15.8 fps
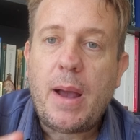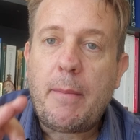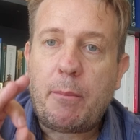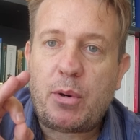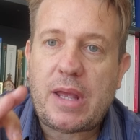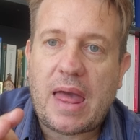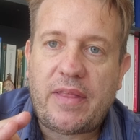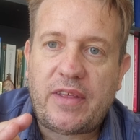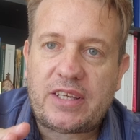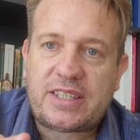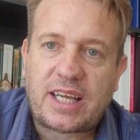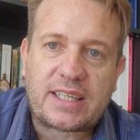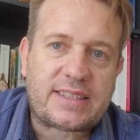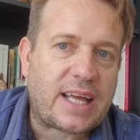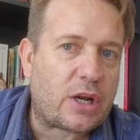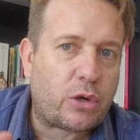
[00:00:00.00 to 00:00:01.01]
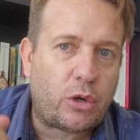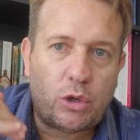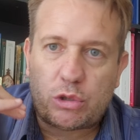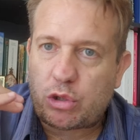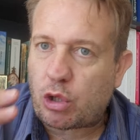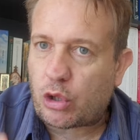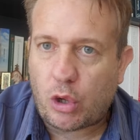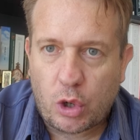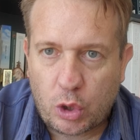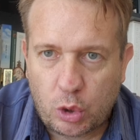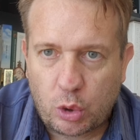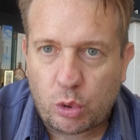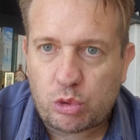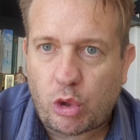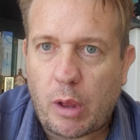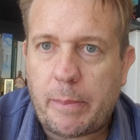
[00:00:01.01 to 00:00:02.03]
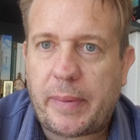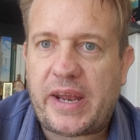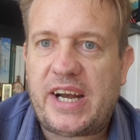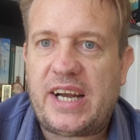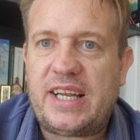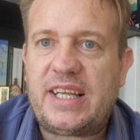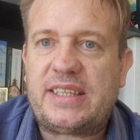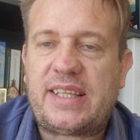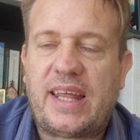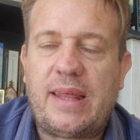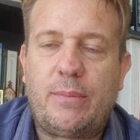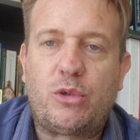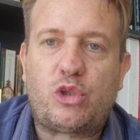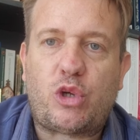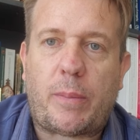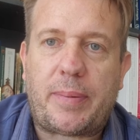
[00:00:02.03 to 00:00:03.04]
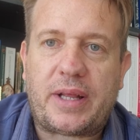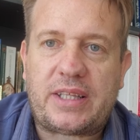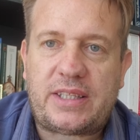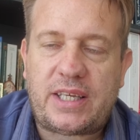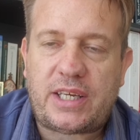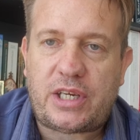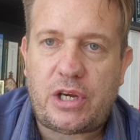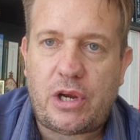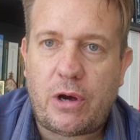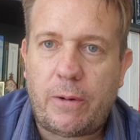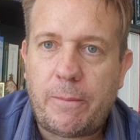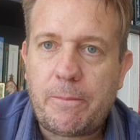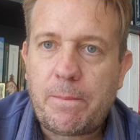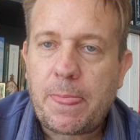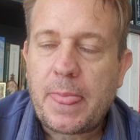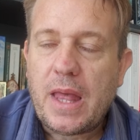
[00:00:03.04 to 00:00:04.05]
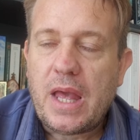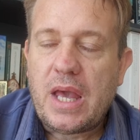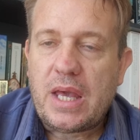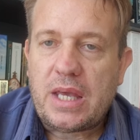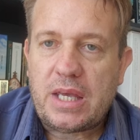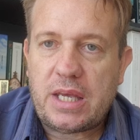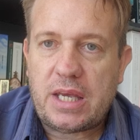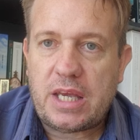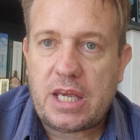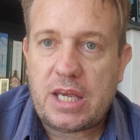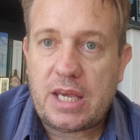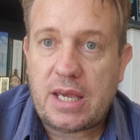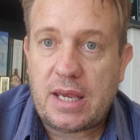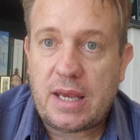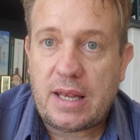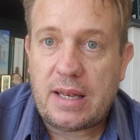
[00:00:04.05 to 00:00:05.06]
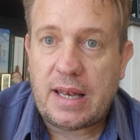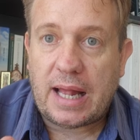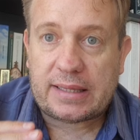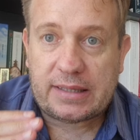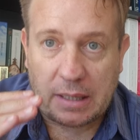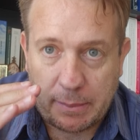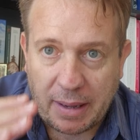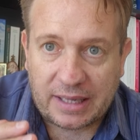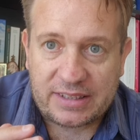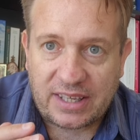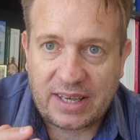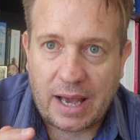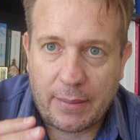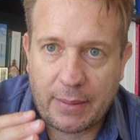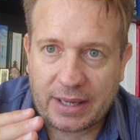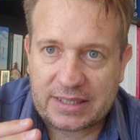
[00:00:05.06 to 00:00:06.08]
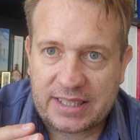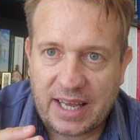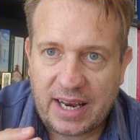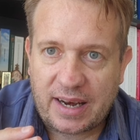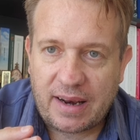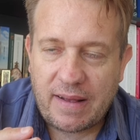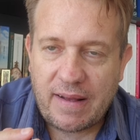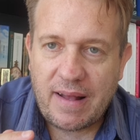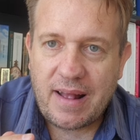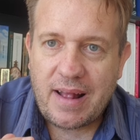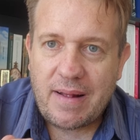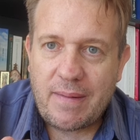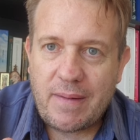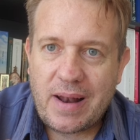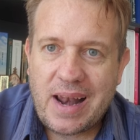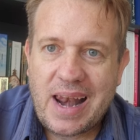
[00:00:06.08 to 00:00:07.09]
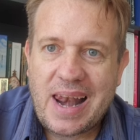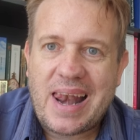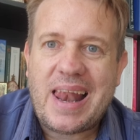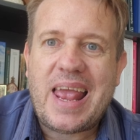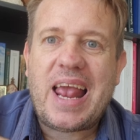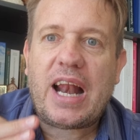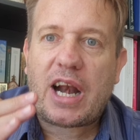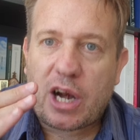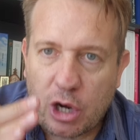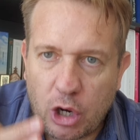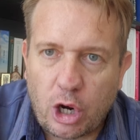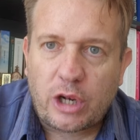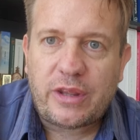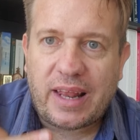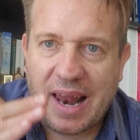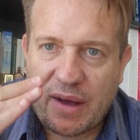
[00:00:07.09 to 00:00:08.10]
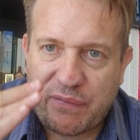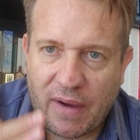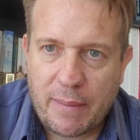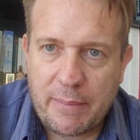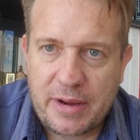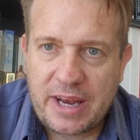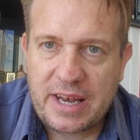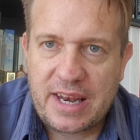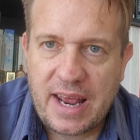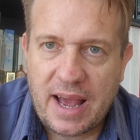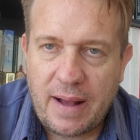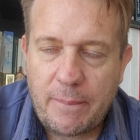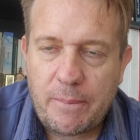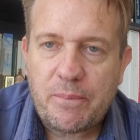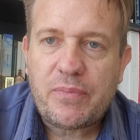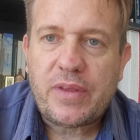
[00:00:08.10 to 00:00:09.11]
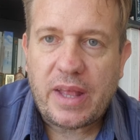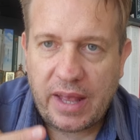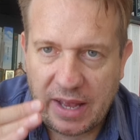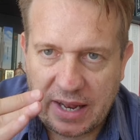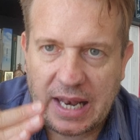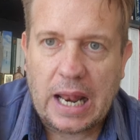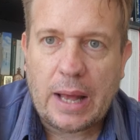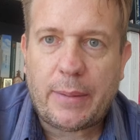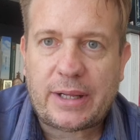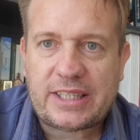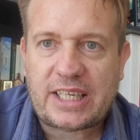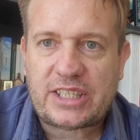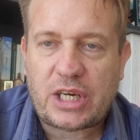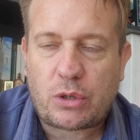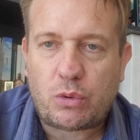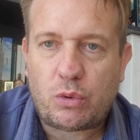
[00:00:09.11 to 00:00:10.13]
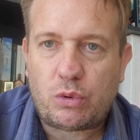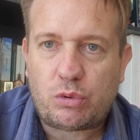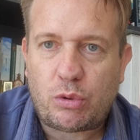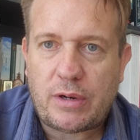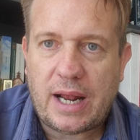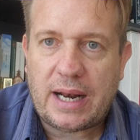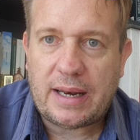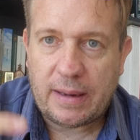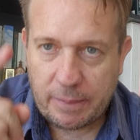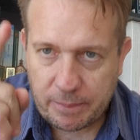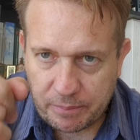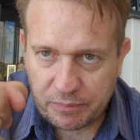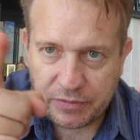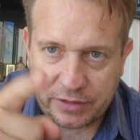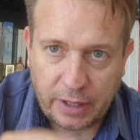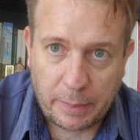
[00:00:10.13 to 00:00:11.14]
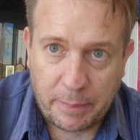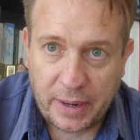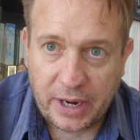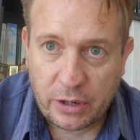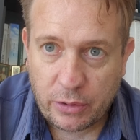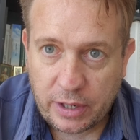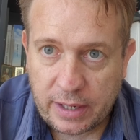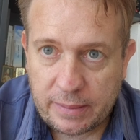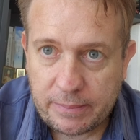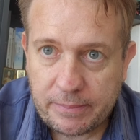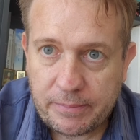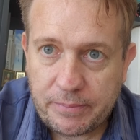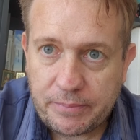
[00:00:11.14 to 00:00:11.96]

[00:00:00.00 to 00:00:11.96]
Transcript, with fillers: Voy a disertar con otro conjunto de panelistas de mucho prestigio y la temática va a ser el rol de la familia en la batalla cultural. Te espero, ¿eh?